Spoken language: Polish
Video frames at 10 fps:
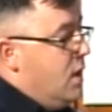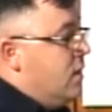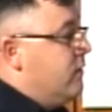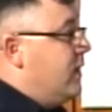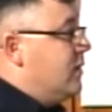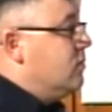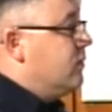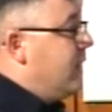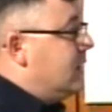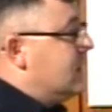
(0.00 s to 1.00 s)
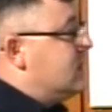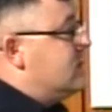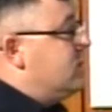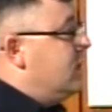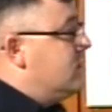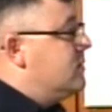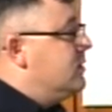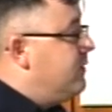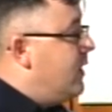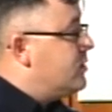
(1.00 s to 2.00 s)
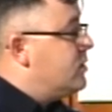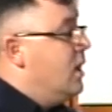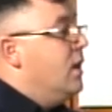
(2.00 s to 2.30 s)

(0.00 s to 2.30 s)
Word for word: w ręku kwiatek zasłaniający twarz,